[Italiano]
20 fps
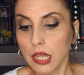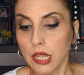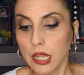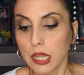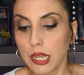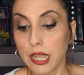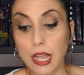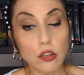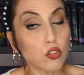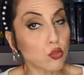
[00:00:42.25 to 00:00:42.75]

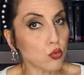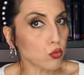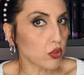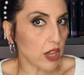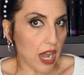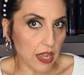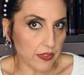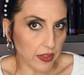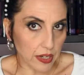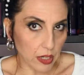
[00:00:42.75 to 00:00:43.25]
che è
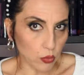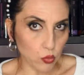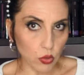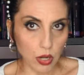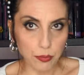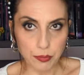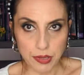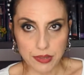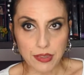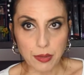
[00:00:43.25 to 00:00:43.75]
studiata
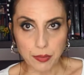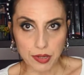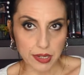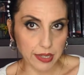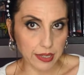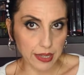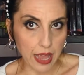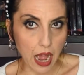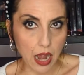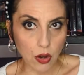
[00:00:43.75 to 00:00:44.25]
naturalmente per
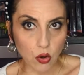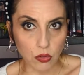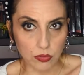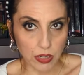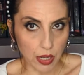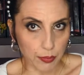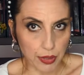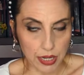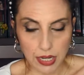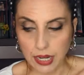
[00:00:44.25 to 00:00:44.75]
chi ha
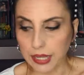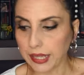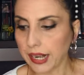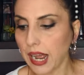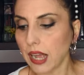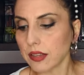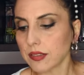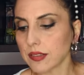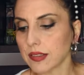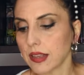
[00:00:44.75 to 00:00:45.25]
la pelle
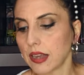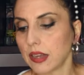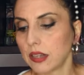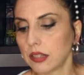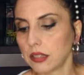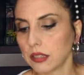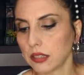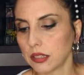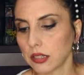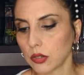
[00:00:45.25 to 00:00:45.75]

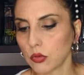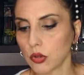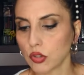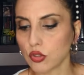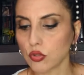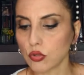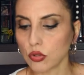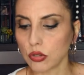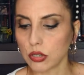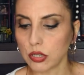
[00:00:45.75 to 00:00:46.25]
grassa, eh,
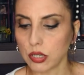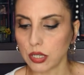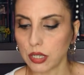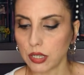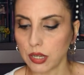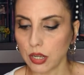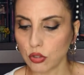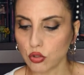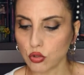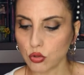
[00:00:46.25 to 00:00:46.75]
questo
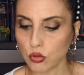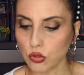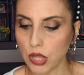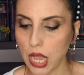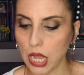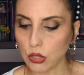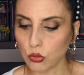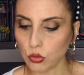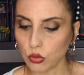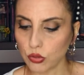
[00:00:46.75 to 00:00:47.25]
è
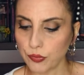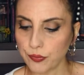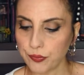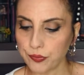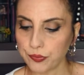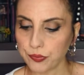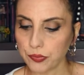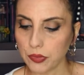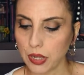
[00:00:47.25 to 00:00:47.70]
assodato.